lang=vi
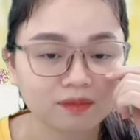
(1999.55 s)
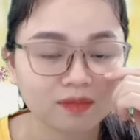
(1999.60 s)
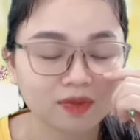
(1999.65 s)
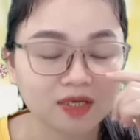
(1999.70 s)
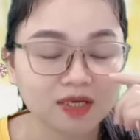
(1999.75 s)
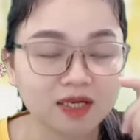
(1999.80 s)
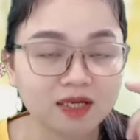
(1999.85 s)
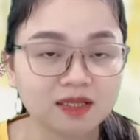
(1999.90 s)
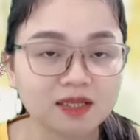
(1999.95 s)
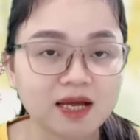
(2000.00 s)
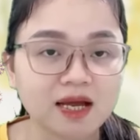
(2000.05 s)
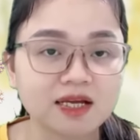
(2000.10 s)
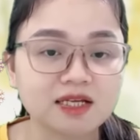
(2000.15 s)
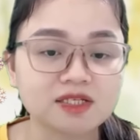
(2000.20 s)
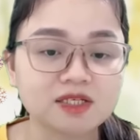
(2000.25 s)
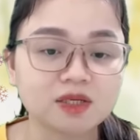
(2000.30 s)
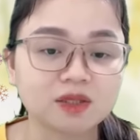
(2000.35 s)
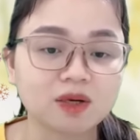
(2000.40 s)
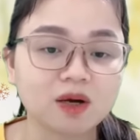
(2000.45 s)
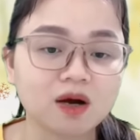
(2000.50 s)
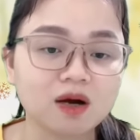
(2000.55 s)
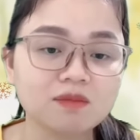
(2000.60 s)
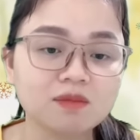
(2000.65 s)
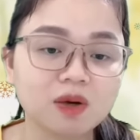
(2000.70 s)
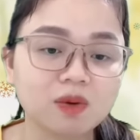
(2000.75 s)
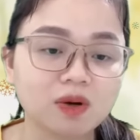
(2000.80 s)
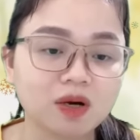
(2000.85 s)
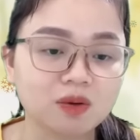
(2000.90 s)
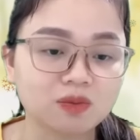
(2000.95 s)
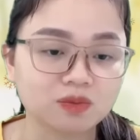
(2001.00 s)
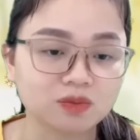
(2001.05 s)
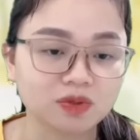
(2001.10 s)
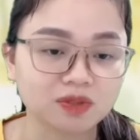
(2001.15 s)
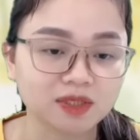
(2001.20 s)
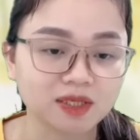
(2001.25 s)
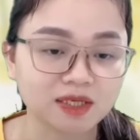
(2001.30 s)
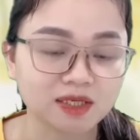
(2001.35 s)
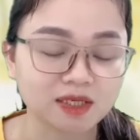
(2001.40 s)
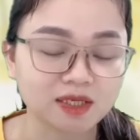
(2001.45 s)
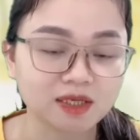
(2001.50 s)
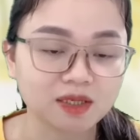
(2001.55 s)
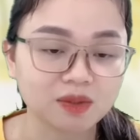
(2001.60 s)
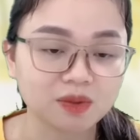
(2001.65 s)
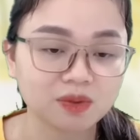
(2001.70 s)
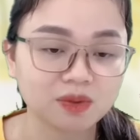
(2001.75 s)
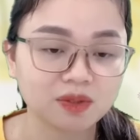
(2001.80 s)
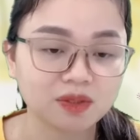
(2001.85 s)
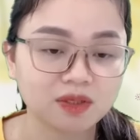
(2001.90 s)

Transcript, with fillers: Hiện tại chỉ có màu hồng của tình yêu